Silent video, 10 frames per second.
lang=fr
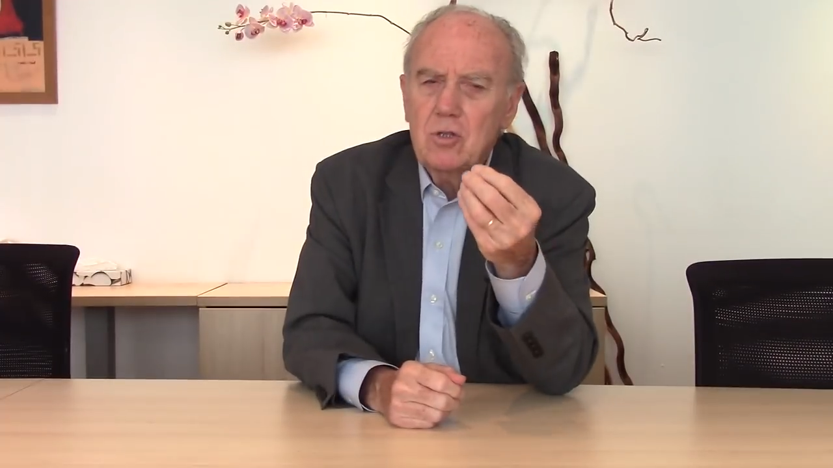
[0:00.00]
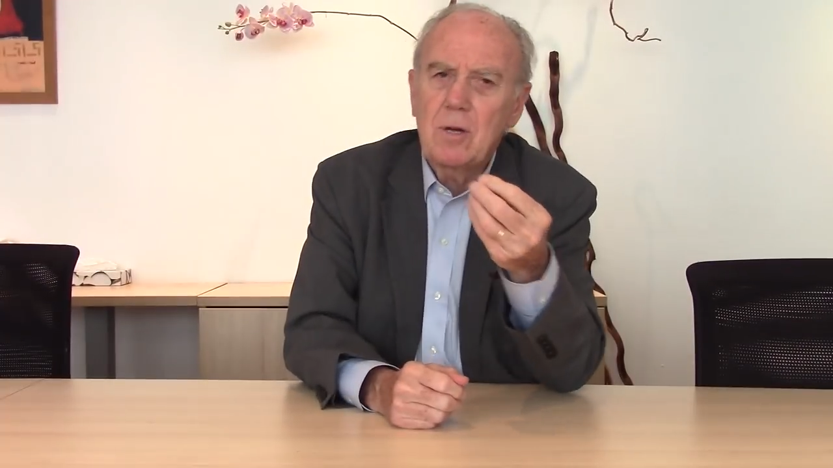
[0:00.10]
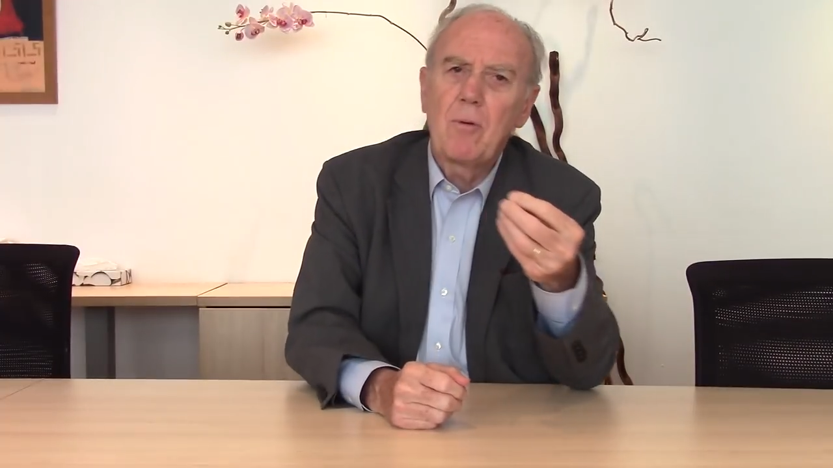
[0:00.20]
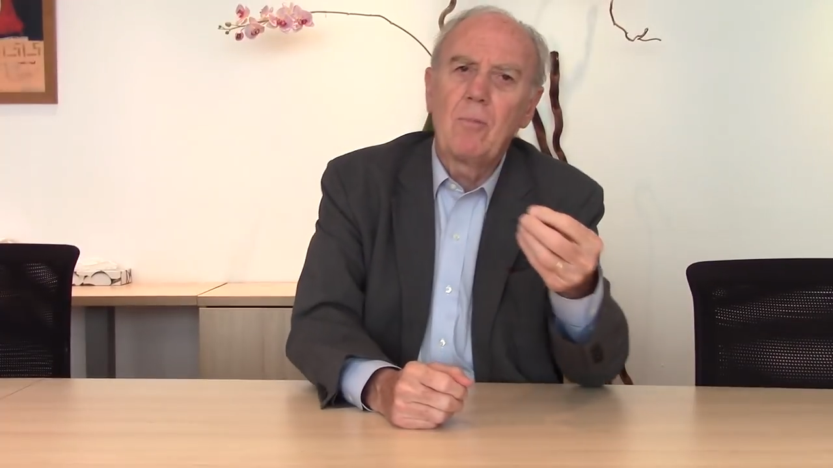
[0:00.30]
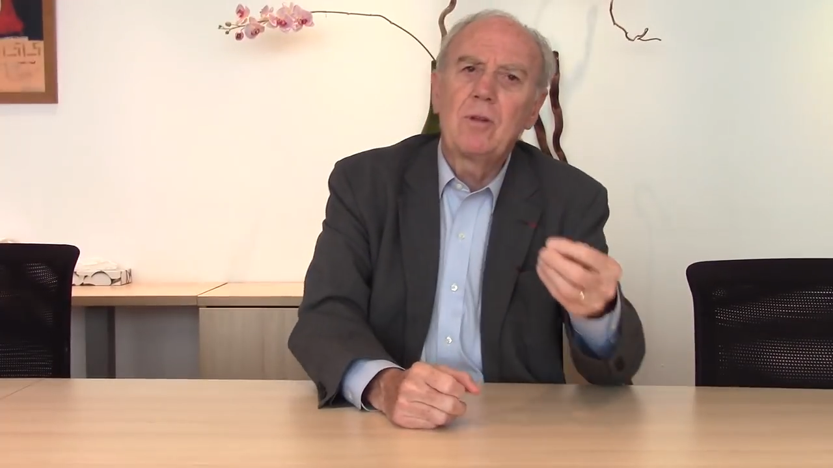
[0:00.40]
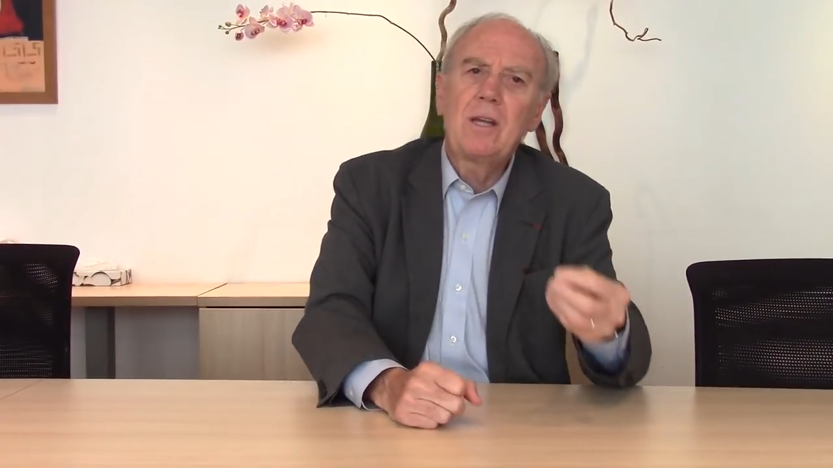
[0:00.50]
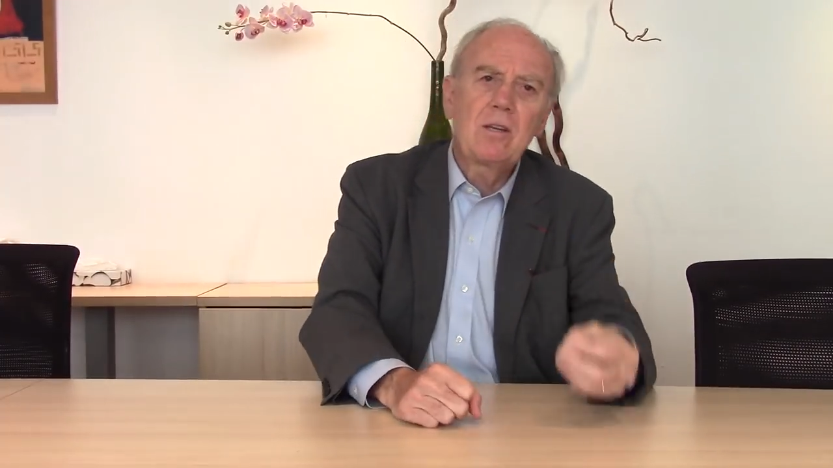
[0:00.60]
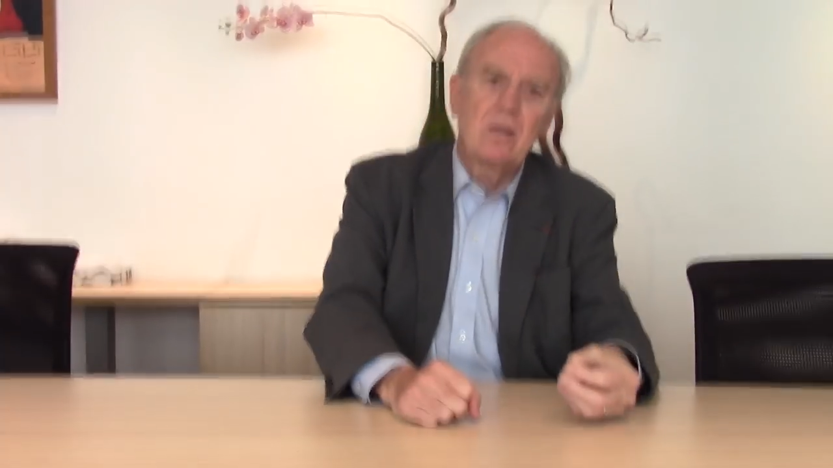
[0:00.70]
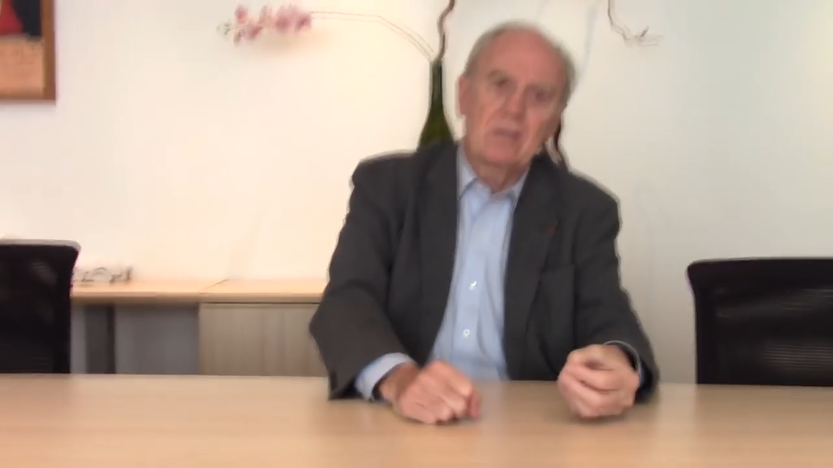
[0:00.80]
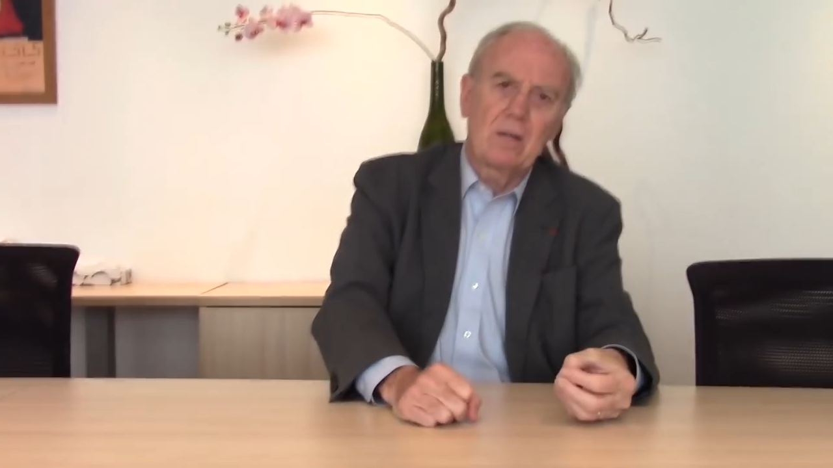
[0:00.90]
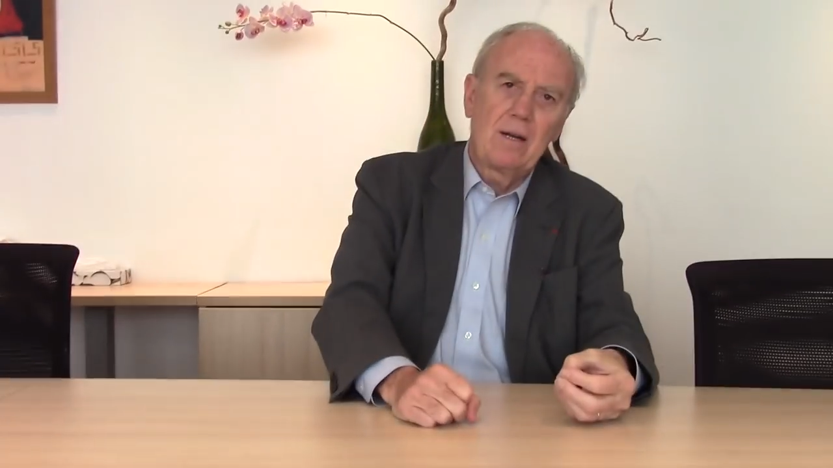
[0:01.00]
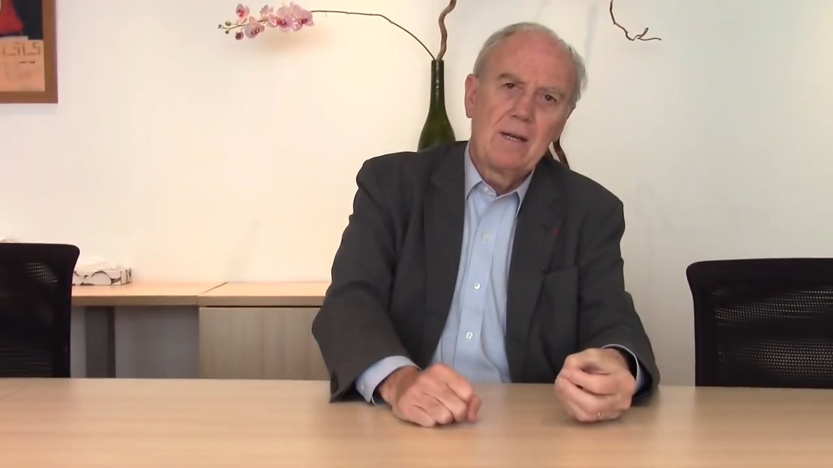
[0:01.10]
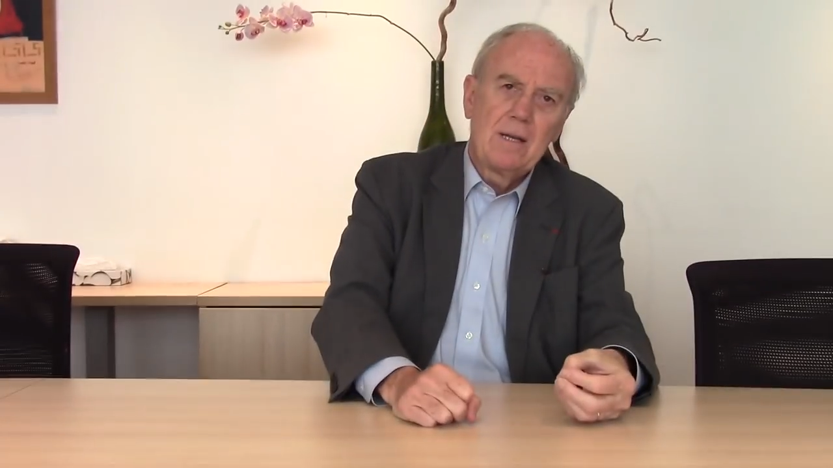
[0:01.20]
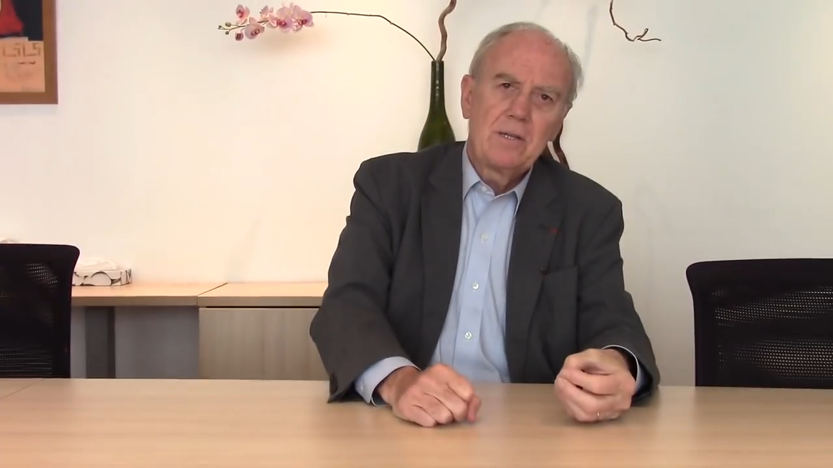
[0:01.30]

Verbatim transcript: c'est pour me détendre.